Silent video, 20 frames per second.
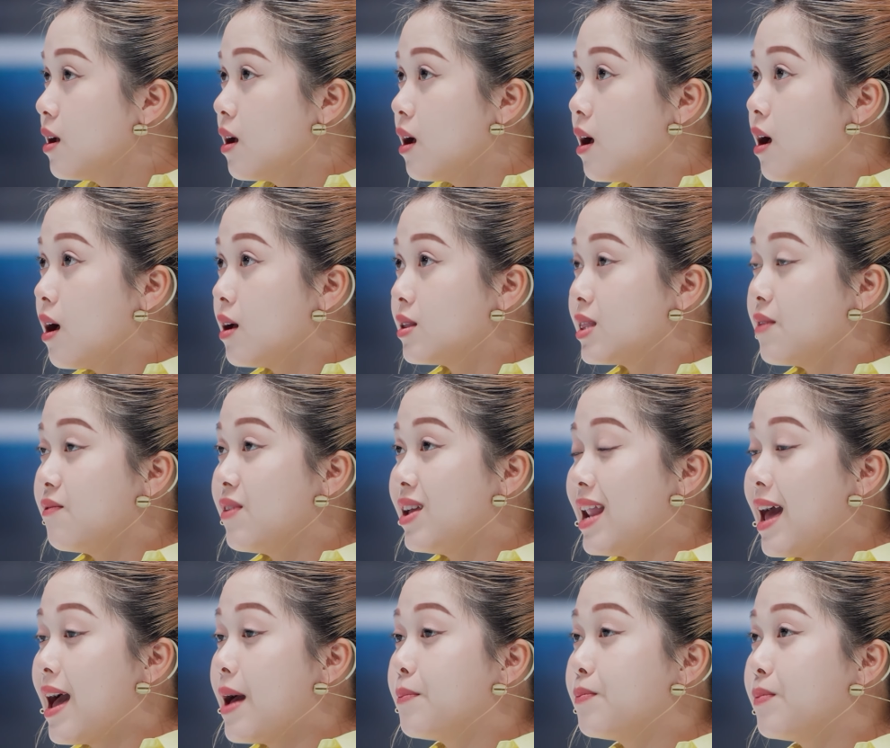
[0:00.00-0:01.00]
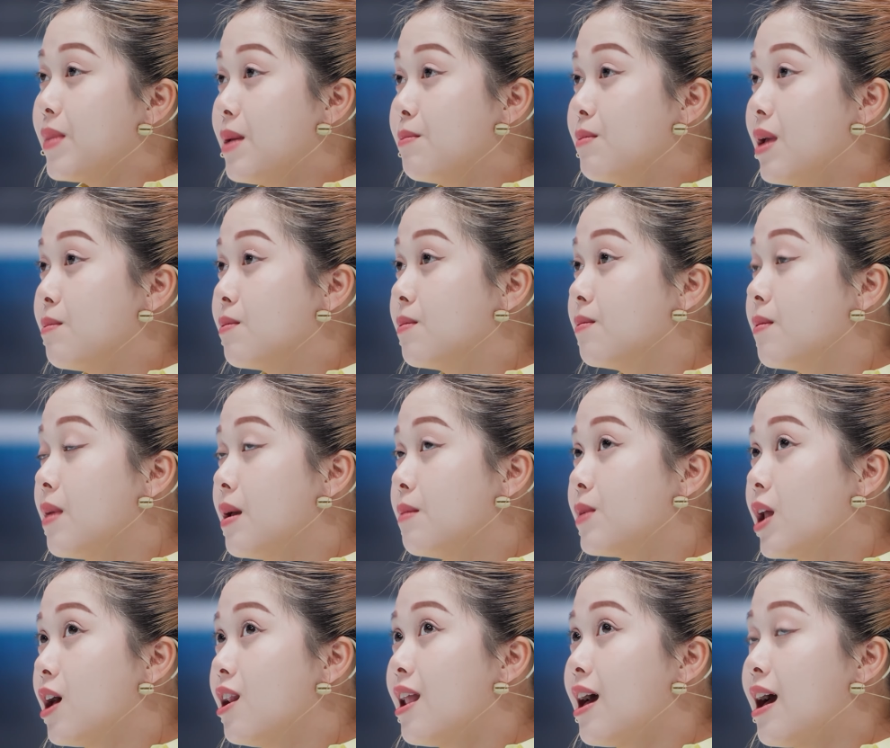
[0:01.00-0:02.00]
à, tại vì là em em
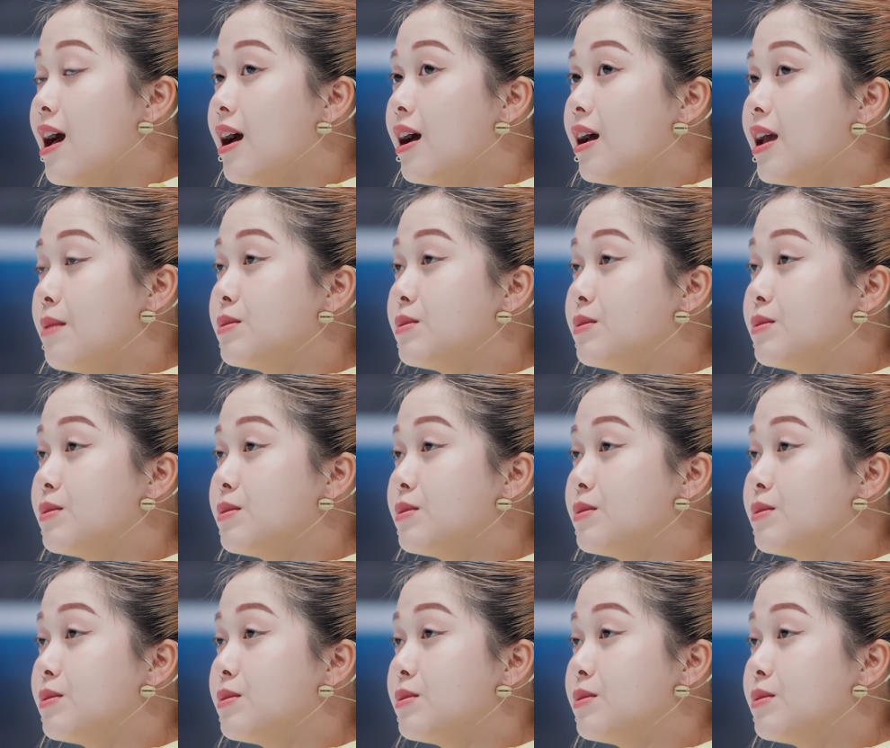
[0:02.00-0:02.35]
em nói là